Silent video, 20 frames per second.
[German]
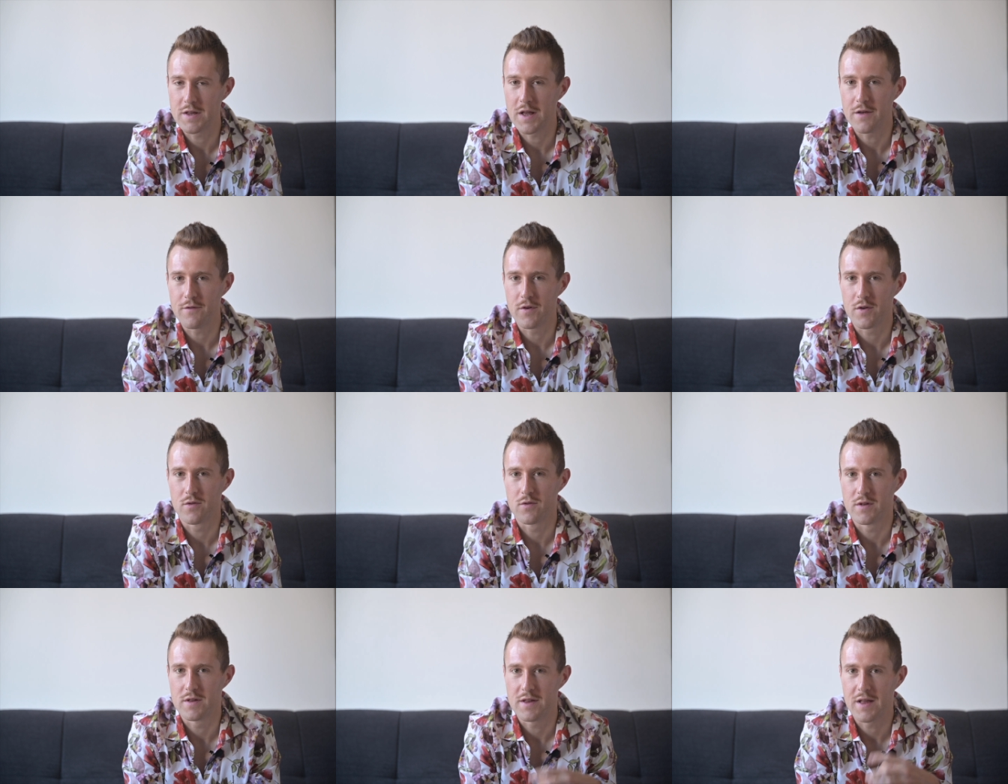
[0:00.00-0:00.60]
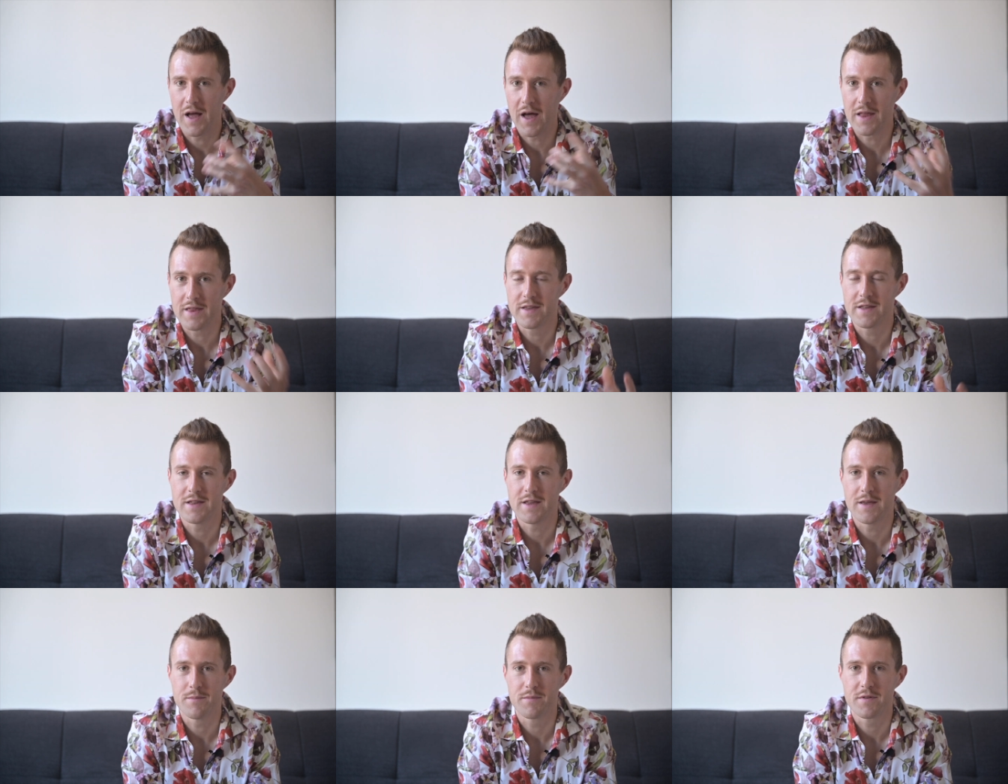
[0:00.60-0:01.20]
ihn einfach so den
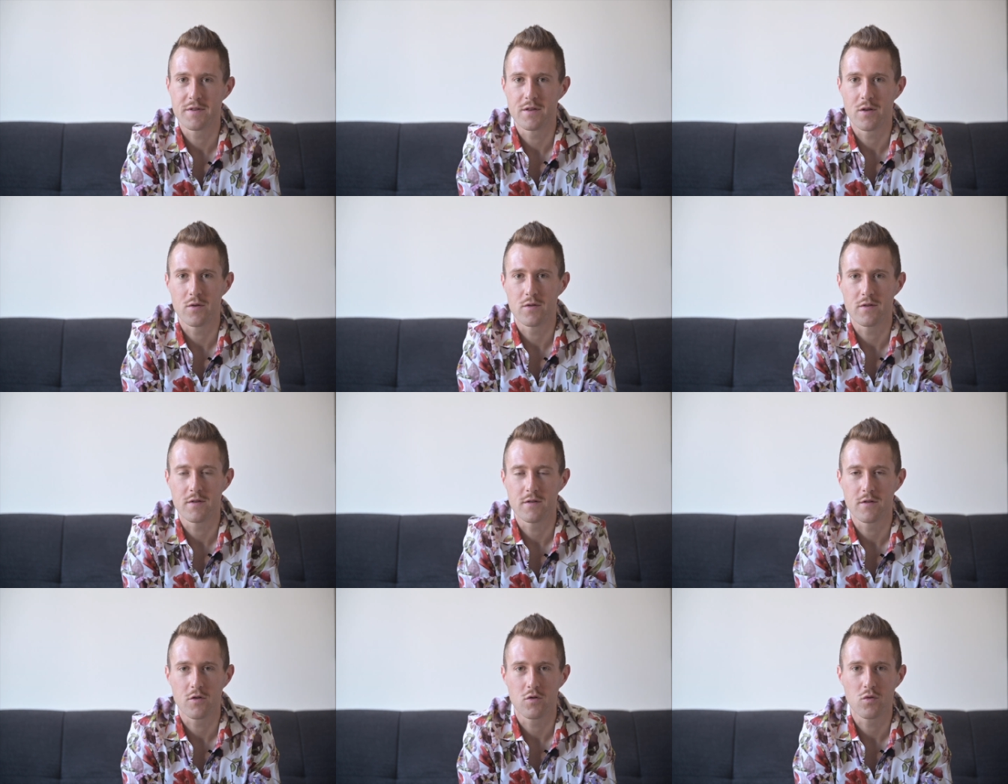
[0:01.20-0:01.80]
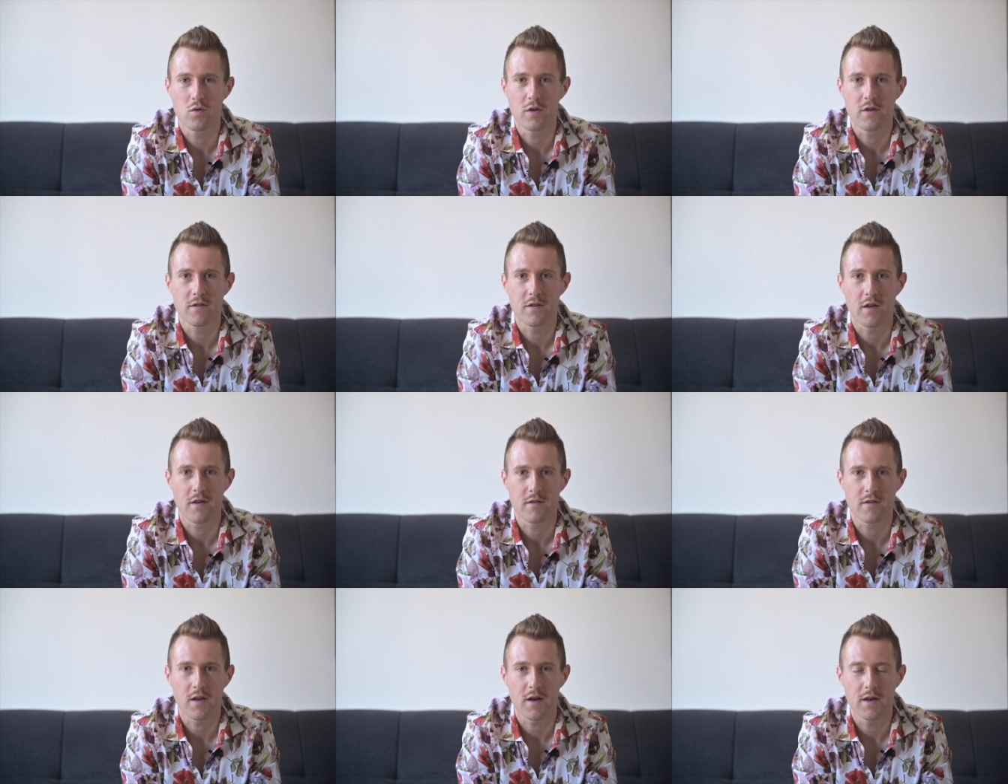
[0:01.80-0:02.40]
angenehmsten aus dieser Shooting
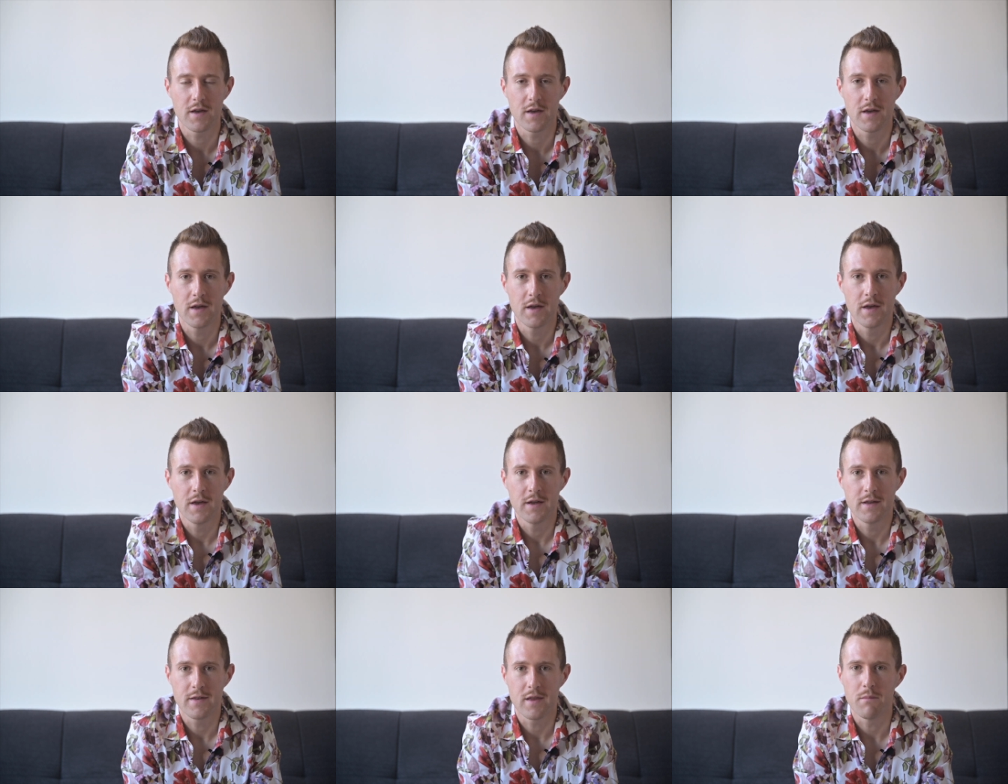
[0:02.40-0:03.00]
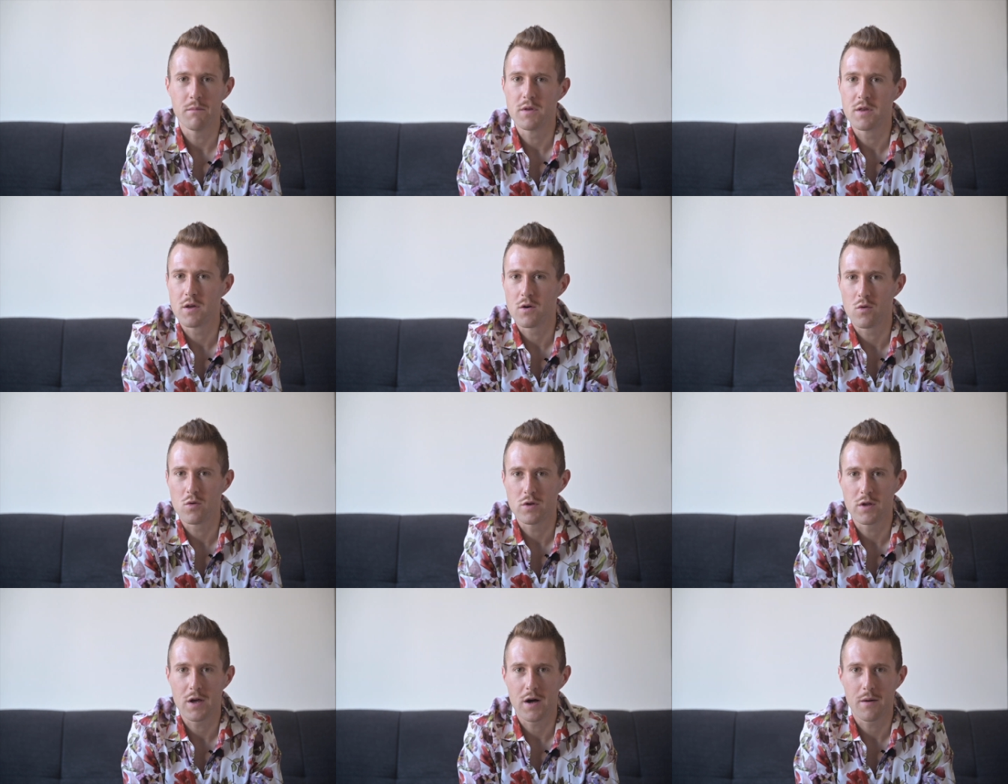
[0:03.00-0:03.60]
Stars-Reihe, der mit
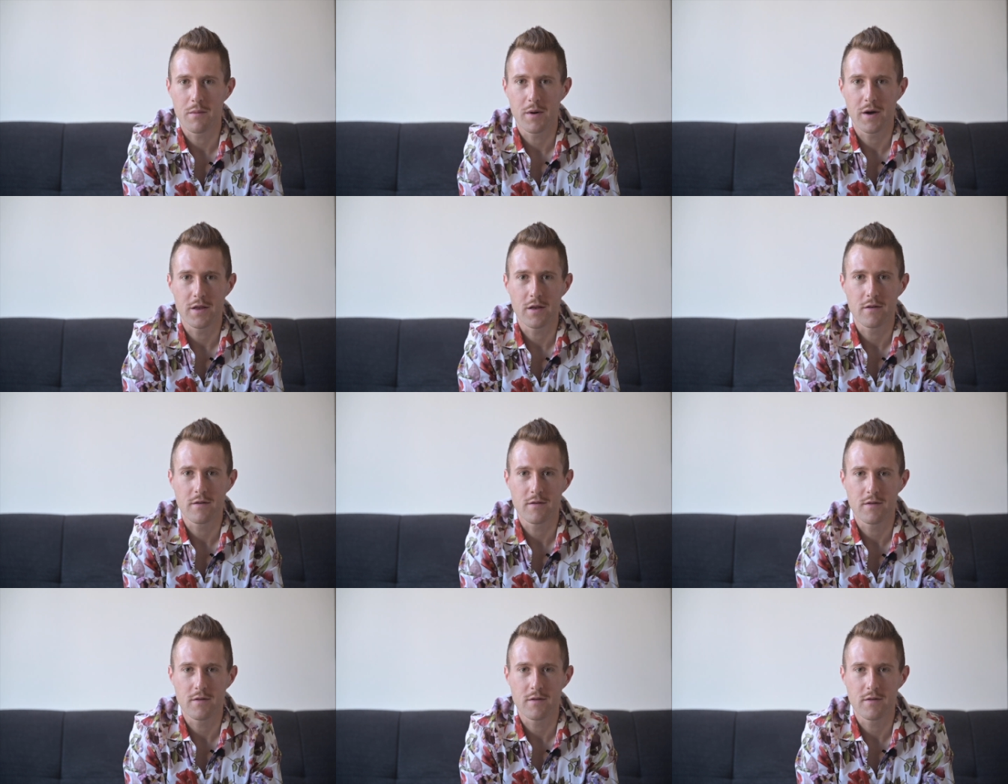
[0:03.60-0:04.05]
Neroli arbeitet.